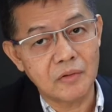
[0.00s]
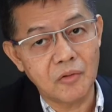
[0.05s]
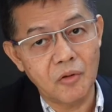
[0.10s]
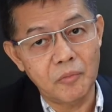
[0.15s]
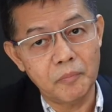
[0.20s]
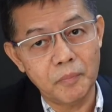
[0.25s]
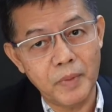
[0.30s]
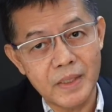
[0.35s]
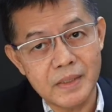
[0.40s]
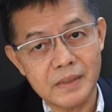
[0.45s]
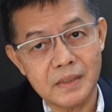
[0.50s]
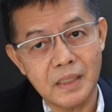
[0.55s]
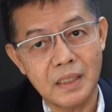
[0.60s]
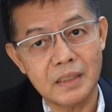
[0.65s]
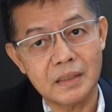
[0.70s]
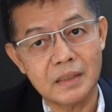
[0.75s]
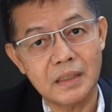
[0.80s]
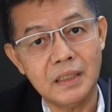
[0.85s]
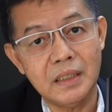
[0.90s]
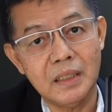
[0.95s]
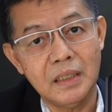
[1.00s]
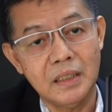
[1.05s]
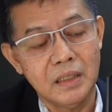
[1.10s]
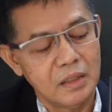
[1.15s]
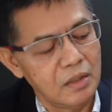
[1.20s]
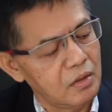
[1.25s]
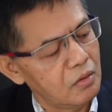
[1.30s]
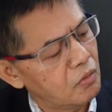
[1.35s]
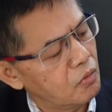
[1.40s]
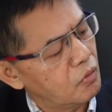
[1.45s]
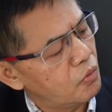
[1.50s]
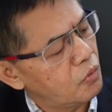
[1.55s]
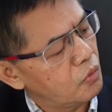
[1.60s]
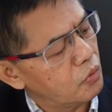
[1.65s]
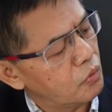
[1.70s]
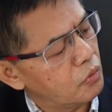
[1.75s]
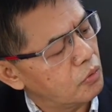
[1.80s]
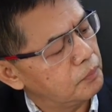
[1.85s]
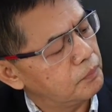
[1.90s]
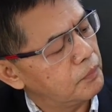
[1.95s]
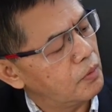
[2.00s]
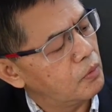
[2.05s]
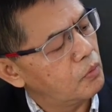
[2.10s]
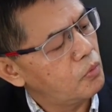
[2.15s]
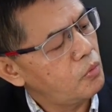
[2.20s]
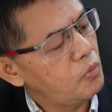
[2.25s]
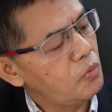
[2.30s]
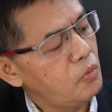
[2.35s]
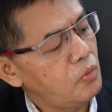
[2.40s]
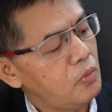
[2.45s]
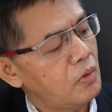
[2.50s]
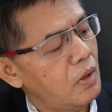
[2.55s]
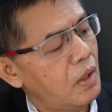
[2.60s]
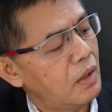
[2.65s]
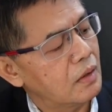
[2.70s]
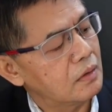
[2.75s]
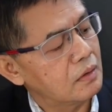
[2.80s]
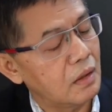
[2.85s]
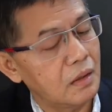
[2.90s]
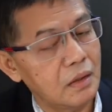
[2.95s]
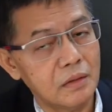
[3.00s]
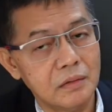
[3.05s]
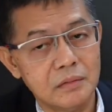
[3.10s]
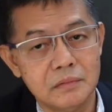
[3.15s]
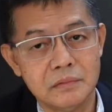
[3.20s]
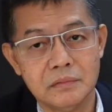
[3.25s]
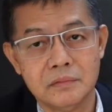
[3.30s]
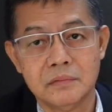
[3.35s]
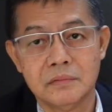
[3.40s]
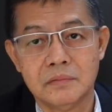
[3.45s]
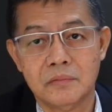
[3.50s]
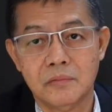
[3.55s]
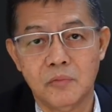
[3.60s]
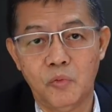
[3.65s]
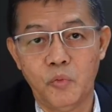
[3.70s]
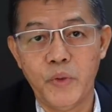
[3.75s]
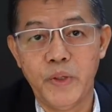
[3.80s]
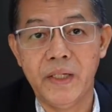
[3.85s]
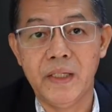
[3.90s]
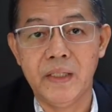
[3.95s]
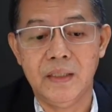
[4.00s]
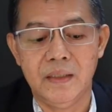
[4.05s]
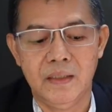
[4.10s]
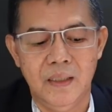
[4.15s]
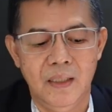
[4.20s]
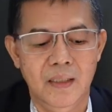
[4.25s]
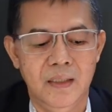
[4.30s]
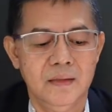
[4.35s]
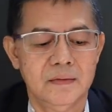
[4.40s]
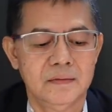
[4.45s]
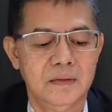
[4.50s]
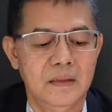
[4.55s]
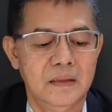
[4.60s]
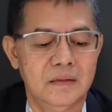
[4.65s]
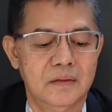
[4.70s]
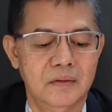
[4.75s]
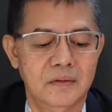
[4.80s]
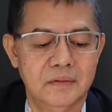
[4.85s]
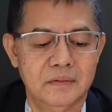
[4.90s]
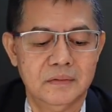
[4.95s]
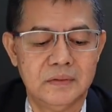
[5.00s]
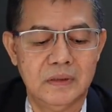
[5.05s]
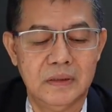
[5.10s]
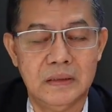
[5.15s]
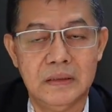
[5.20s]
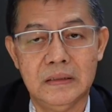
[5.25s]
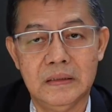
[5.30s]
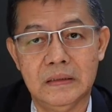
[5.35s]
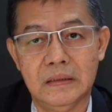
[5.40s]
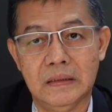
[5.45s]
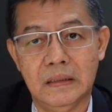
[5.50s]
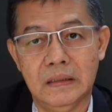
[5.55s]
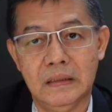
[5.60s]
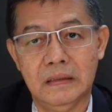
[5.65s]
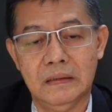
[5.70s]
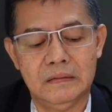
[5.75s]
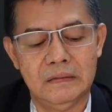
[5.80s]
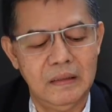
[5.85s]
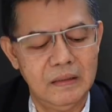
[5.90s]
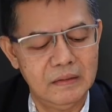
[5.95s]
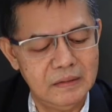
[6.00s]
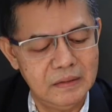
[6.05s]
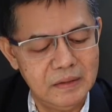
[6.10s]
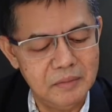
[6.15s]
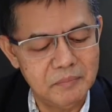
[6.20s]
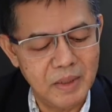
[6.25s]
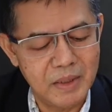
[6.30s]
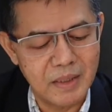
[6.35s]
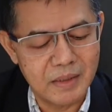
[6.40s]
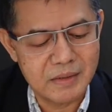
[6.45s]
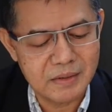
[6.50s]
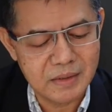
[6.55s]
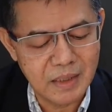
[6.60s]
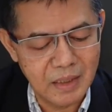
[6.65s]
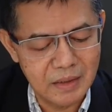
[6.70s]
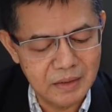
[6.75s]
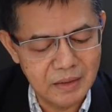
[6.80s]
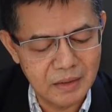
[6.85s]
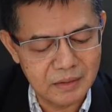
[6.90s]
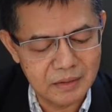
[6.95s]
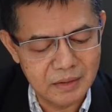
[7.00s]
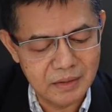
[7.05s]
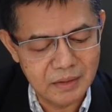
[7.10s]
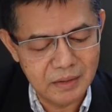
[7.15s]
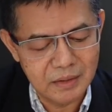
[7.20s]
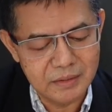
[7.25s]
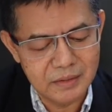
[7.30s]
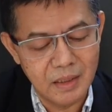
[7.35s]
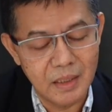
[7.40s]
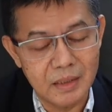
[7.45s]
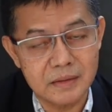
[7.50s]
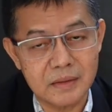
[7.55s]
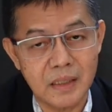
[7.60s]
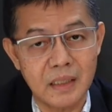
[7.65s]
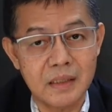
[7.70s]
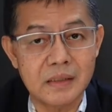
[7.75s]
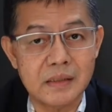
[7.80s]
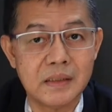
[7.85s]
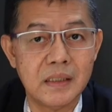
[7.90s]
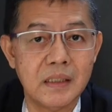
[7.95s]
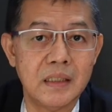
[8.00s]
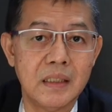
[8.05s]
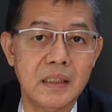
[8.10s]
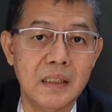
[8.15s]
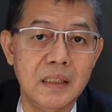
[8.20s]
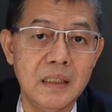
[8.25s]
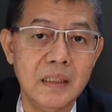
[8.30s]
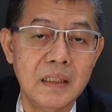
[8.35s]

kompas nanti huruf U atau W ya gitu. Jadi uh, dan ini banyak sekali yang dijelaskan di sini